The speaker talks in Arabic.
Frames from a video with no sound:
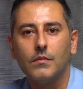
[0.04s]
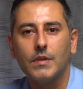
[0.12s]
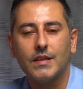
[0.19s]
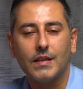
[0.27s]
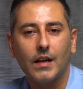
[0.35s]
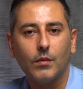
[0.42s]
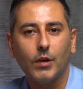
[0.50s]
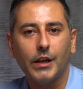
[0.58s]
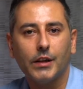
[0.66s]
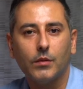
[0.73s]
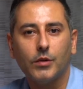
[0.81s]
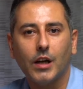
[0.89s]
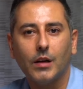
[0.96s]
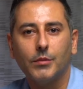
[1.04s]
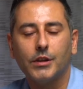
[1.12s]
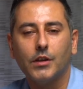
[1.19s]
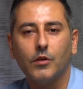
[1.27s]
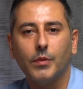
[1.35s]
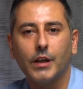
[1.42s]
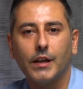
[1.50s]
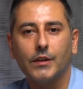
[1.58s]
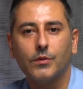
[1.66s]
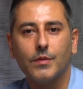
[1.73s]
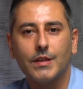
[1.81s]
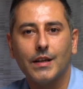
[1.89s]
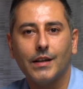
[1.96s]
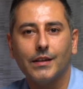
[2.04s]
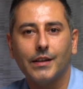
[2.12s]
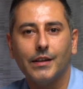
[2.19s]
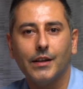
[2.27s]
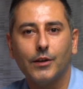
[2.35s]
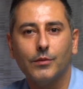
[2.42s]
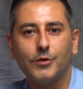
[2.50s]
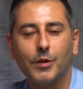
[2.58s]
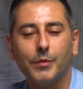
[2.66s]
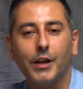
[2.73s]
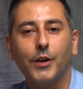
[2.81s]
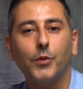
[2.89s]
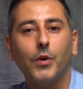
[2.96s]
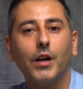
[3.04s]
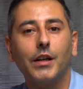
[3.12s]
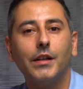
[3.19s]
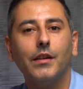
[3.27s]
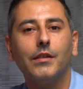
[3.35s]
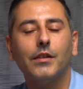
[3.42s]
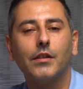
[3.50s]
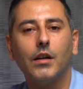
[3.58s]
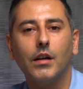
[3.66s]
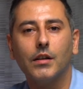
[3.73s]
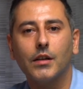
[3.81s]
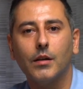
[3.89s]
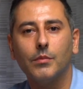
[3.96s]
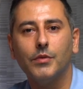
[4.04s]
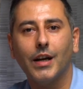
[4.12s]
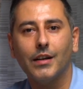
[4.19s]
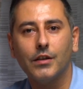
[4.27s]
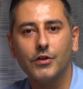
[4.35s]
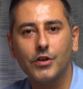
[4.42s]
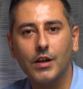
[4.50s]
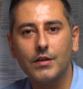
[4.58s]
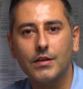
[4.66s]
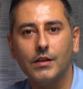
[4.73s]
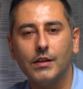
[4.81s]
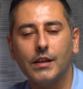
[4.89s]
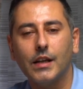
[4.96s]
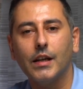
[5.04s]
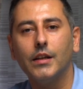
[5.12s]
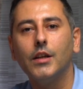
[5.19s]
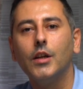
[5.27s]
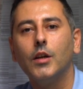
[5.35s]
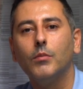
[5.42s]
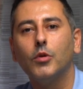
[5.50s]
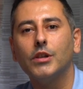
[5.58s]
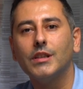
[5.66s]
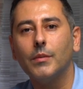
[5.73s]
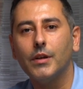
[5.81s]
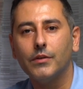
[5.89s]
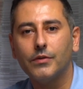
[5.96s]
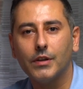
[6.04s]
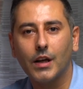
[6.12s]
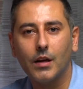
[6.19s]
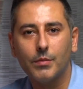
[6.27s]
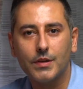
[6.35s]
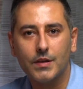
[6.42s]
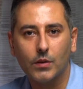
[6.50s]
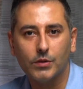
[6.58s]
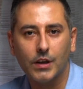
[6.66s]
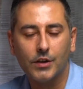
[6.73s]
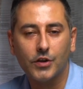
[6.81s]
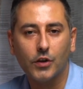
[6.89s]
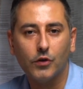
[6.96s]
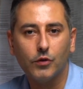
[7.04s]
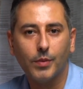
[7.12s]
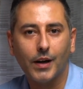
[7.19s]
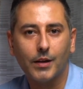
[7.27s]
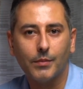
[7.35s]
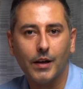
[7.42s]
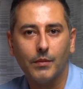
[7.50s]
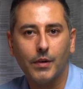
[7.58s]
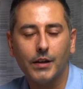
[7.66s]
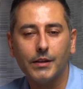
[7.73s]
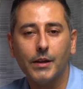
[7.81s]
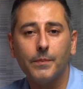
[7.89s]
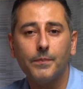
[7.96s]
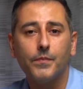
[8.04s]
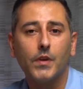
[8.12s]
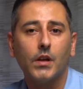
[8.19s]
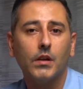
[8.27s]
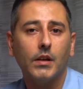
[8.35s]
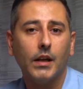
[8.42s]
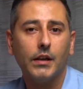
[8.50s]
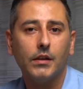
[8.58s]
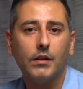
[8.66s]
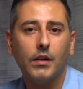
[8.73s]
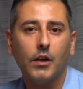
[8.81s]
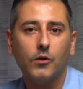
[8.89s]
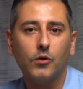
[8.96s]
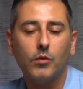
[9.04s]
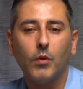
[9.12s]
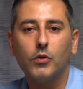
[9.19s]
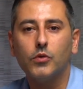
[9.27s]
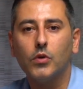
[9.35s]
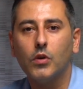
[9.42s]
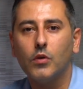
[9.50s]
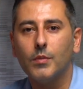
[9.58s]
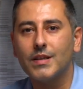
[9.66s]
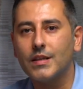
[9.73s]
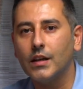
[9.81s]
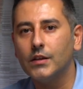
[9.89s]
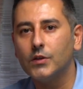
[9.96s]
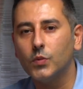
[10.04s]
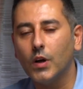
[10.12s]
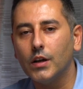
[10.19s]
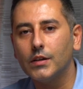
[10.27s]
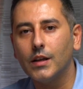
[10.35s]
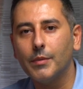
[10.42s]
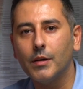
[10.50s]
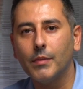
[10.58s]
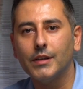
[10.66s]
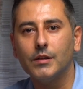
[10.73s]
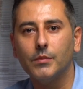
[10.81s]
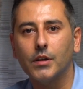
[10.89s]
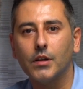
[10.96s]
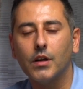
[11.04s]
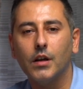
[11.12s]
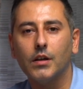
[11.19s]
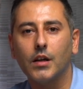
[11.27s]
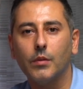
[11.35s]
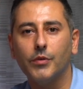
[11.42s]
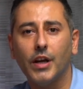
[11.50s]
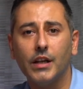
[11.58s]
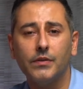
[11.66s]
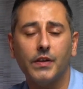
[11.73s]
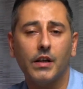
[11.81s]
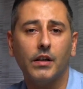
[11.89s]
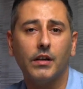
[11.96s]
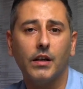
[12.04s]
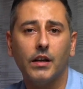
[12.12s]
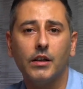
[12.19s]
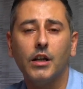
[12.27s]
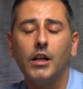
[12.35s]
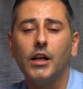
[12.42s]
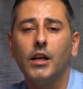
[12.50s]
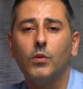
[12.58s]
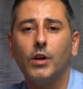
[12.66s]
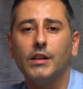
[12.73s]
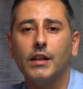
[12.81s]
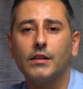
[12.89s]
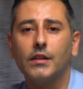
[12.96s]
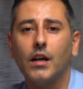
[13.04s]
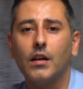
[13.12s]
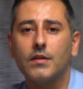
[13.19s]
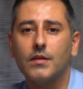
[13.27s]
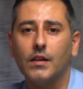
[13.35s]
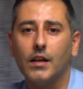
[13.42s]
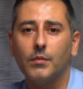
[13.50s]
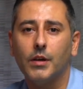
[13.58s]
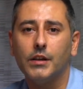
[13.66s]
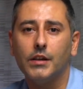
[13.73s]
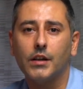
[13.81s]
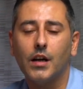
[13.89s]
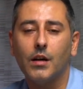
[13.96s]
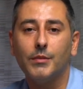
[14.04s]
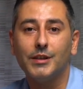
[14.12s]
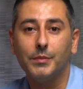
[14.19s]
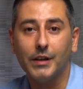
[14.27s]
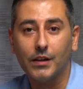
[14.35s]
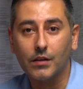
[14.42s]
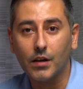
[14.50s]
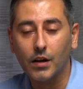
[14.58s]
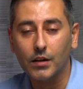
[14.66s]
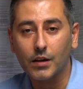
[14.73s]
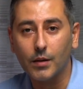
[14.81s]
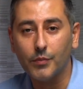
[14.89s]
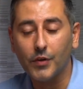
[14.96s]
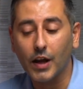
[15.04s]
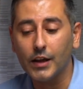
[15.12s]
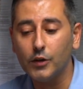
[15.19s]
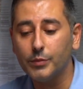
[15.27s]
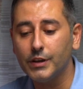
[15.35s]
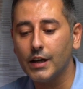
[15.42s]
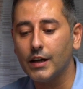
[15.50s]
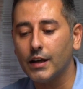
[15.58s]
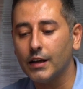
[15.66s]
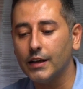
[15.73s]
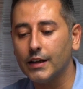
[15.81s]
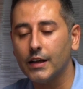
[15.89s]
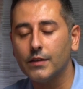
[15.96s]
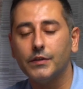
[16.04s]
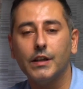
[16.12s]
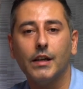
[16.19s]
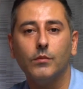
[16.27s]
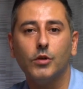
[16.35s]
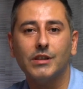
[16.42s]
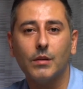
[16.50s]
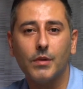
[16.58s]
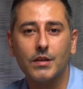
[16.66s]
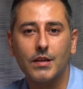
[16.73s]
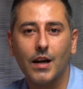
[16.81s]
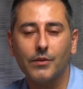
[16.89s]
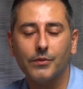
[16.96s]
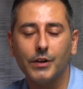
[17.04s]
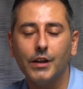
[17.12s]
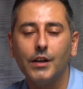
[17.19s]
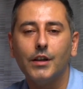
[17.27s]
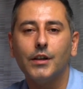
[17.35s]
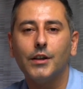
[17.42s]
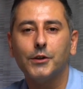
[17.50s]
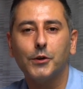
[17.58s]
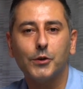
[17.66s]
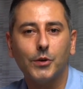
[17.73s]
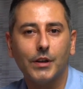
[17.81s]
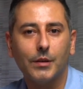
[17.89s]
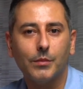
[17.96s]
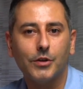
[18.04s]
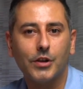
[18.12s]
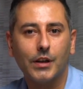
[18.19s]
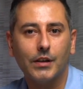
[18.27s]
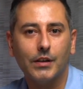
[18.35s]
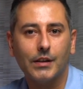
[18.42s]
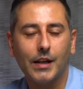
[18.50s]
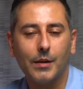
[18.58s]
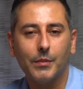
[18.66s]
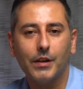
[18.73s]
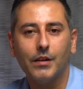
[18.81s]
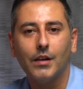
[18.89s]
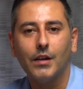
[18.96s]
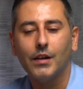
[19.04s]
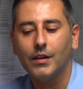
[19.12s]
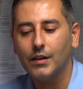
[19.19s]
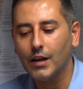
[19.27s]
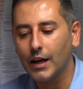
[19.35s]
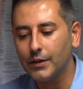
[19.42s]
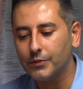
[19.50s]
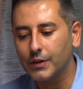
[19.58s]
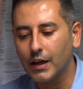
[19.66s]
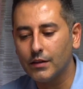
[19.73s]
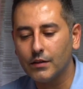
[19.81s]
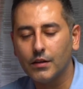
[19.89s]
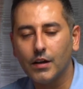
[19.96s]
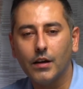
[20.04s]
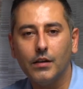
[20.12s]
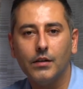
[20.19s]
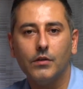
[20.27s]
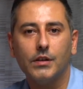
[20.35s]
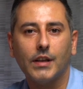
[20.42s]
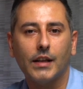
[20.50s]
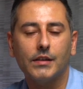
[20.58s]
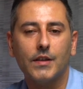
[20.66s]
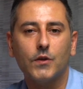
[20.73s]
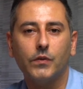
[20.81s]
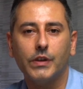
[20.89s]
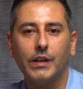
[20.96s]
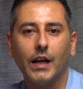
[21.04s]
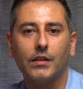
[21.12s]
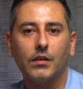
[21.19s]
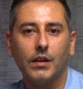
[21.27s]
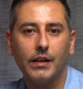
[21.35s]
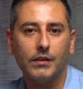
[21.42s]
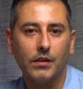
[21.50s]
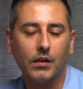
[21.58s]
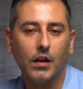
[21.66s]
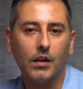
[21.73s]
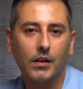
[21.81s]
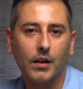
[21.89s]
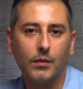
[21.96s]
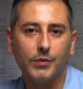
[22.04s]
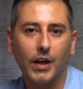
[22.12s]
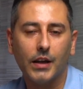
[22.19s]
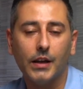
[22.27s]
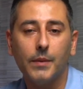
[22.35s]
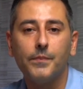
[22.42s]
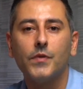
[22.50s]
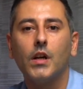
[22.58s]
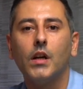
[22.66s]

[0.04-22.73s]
السلام عليكم ورحمة الله وبركاته مساء الخير لكم جميعا وأخيرا إلقاء القبض على الشخص اللي كان مختبئ في الغابة السوداء جنوب غرب ألمانيا نحن قلنا أنه الموضوع هو مسألة وقت لبين ما يتم إلقاء القبض عليه فعلا الآن الوحدات الخاصة الألمانية قامت بإلقاء القبض عليه وبناء عليه كان في الآن مؤتمر صحفي حضرته أنا بشكل كامل لايف كان النقل تحدثوا فيه عن طريقة إلقاء القبض عليه